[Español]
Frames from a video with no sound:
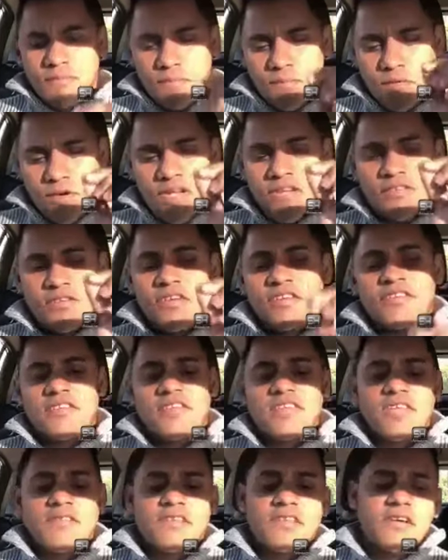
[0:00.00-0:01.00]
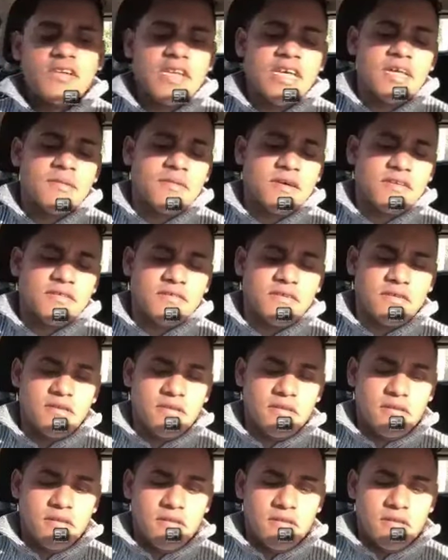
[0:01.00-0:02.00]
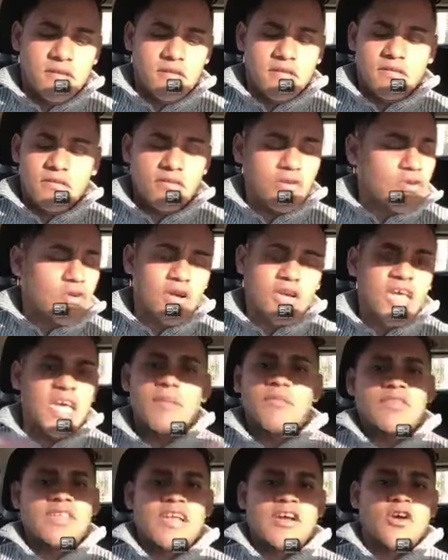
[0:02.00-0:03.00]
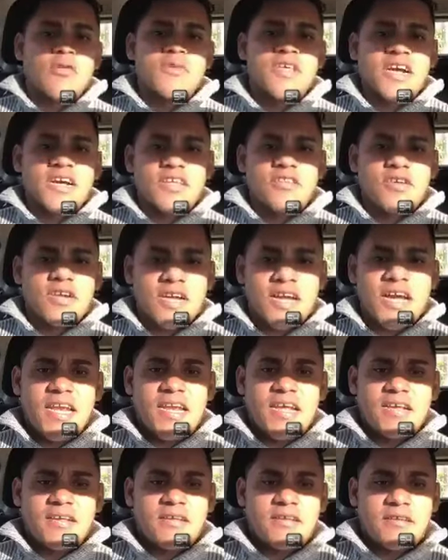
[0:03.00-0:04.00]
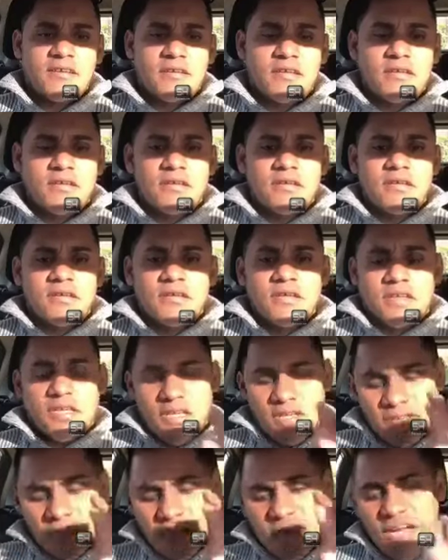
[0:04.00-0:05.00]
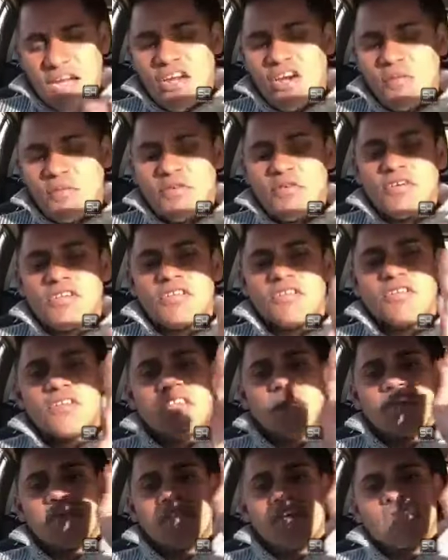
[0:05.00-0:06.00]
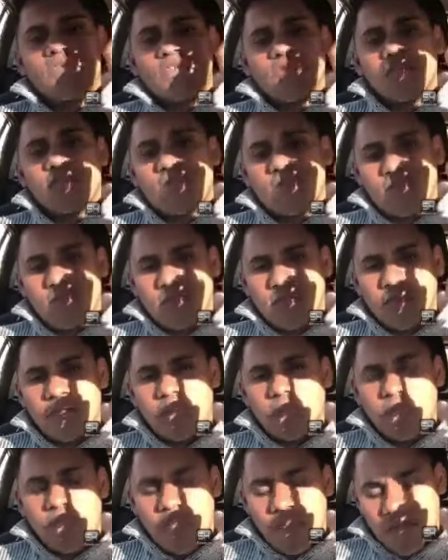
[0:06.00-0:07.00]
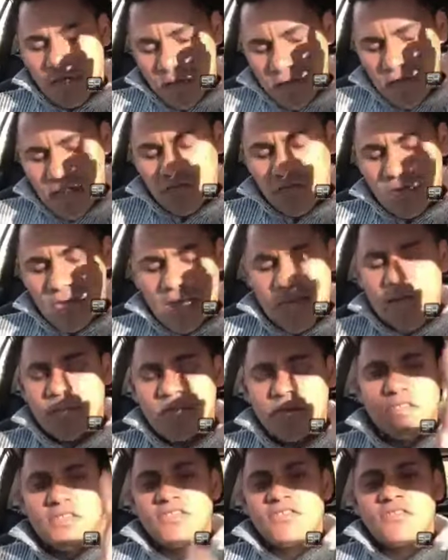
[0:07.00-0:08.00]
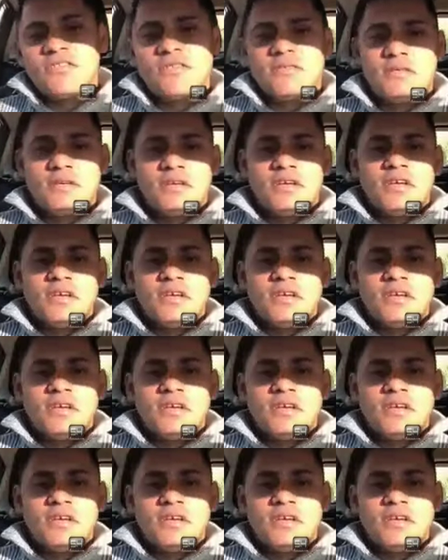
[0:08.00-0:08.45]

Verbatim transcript: Por eso hice este video nada más. No nos quejemos de la comida que nos regalan. Que ese regalo a lo mejor te lo está mandando Dios. Y es una gran bendición.